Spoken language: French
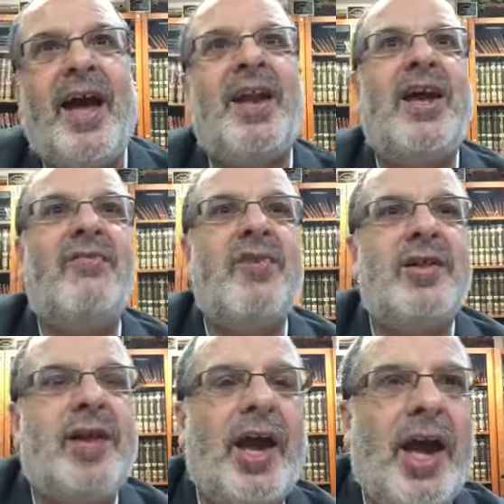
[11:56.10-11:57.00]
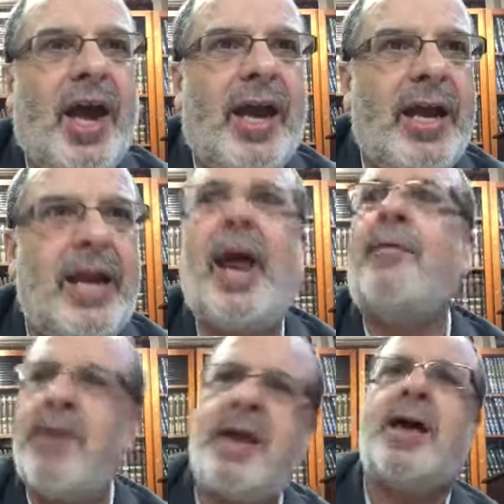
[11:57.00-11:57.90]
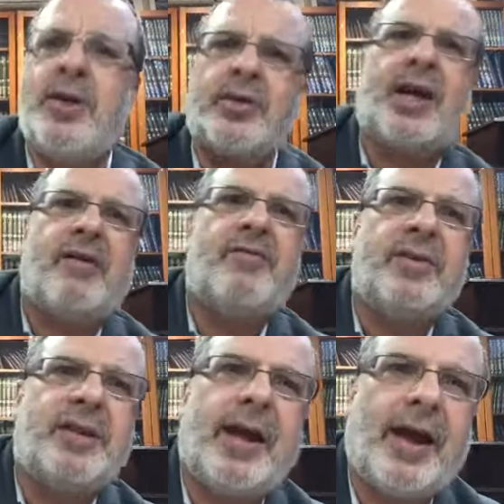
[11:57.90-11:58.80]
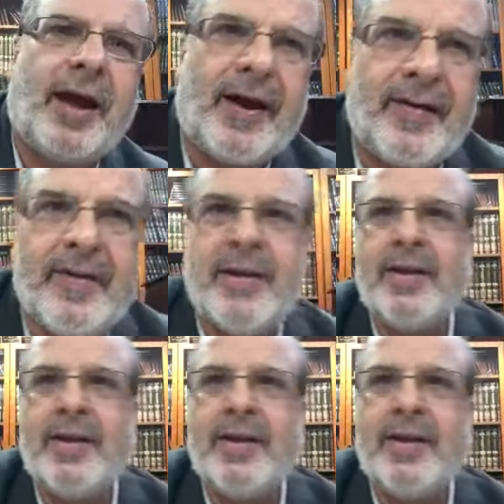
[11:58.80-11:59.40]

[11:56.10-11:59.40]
Un invité, il amène un autre invité. Hein.